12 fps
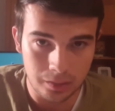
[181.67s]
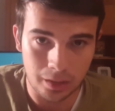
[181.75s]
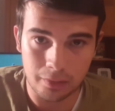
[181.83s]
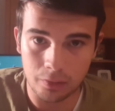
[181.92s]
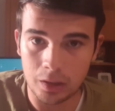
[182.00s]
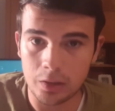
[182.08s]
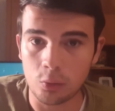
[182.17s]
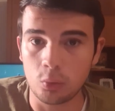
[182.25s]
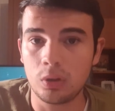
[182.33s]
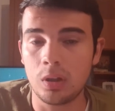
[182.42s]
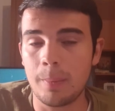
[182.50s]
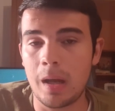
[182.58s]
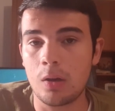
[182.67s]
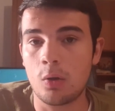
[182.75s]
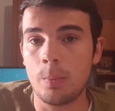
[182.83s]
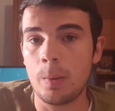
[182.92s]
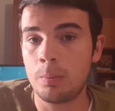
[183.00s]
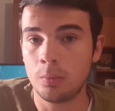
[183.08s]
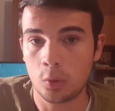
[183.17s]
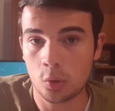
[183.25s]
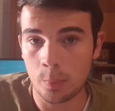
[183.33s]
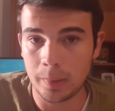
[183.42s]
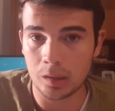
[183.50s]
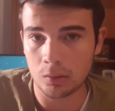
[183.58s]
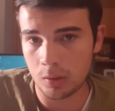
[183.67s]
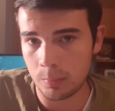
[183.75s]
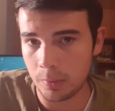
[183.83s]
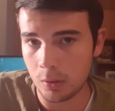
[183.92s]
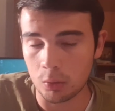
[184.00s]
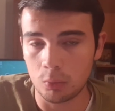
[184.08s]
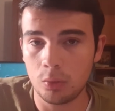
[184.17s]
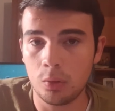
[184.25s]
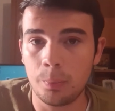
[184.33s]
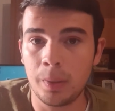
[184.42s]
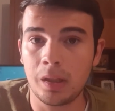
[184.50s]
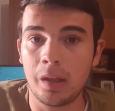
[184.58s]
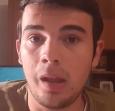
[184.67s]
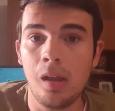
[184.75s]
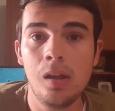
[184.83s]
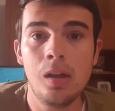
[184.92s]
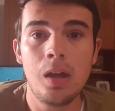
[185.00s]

nazionale russa ma come appunto comitato olimpico russo perché